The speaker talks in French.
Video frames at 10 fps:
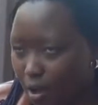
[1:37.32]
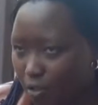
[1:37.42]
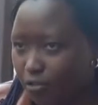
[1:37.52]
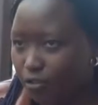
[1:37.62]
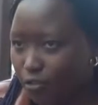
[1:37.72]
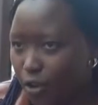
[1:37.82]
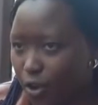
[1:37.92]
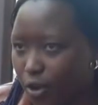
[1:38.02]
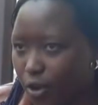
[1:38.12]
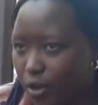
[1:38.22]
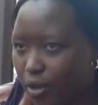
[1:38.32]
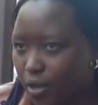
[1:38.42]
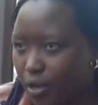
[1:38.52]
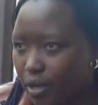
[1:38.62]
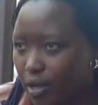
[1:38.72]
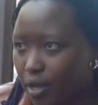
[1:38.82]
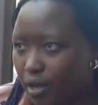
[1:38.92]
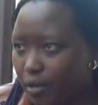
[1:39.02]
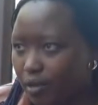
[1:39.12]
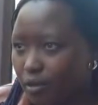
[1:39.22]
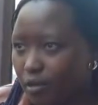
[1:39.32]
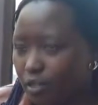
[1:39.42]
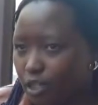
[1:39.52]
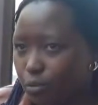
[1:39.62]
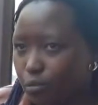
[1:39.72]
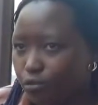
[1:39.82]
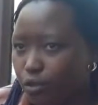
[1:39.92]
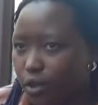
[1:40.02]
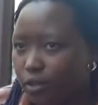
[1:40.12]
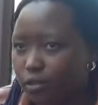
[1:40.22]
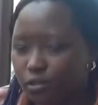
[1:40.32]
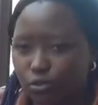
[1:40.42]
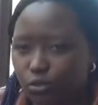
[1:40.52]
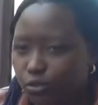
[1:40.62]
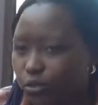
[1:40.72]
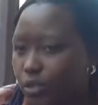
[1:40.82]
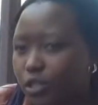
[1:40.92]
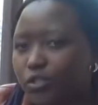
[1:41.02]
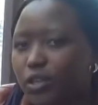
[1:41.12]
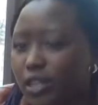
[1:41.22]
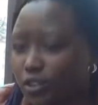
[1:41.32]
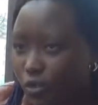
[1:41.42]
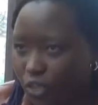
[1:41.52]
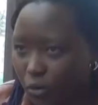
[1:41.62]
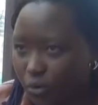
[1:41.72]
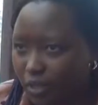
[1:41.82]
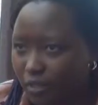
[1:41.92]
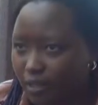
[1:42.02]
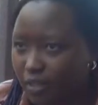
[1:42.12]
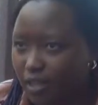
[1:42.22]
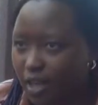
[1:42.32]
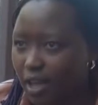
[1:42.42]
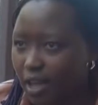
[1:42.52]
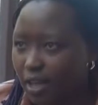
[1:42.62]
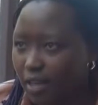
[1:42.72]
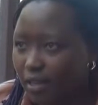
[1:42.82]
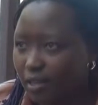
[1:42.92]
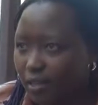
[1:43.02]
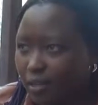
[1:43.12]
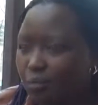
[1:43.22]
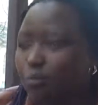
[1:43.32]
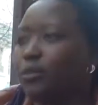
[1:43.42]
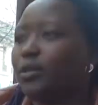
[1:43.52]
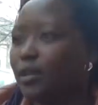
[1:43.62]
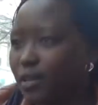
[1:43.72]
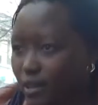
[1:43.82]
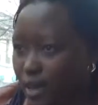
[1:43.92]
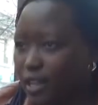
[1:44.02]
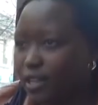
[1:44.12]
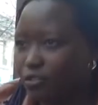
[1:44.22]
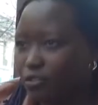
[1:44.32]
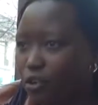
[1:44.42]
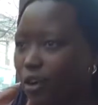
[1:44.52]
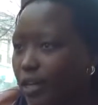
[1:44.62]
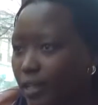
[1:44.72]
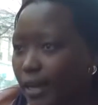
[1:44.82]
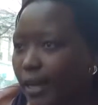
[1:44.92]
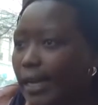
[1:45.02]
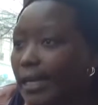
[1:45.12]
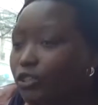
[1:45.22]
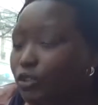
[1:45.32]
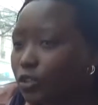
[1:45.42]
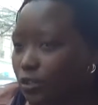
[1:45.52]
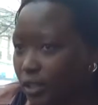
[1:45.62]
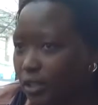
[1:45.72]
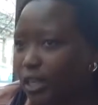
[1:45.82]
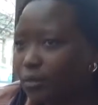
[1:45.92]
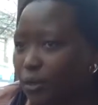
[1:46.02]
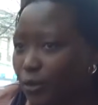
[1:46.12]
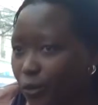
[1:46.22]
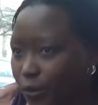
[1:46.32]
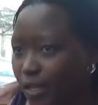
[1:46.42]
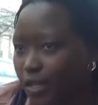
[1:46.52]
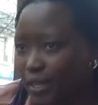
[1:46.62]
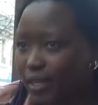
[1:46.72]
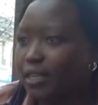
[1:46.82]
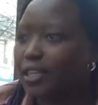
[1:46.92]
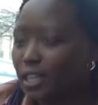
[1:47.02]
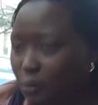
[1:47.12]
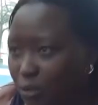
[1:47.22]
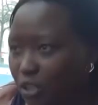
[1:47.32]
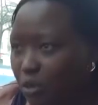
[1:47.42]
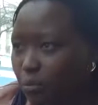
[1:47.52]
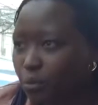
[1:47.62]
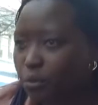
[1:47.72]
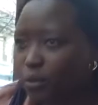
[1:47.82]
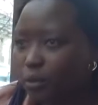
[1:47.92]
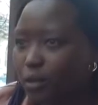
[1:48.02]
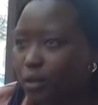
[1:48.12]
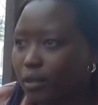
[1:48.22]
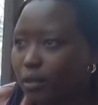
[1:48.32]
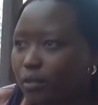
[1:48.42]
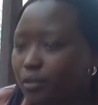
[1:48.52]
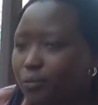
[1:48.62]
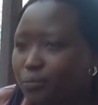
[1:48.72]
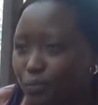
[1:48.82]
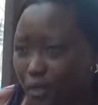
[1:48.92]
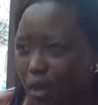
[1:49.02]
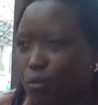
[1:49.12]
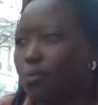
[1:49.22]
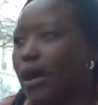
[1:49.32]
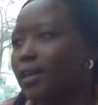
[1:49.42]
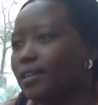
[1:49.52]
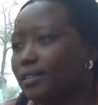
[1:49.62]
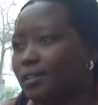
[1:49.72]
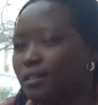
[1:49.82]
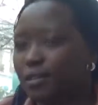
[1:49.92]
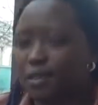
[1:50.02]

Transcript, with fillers: ma faveur et j'ai pu faire, disons, une centaine de kilomètres avec ça. Et puis euh, là devant, il y a quelqu'un d'autre aussi qui a pris le relais. Et puis j'ai pu. Et euh, là, on parle des...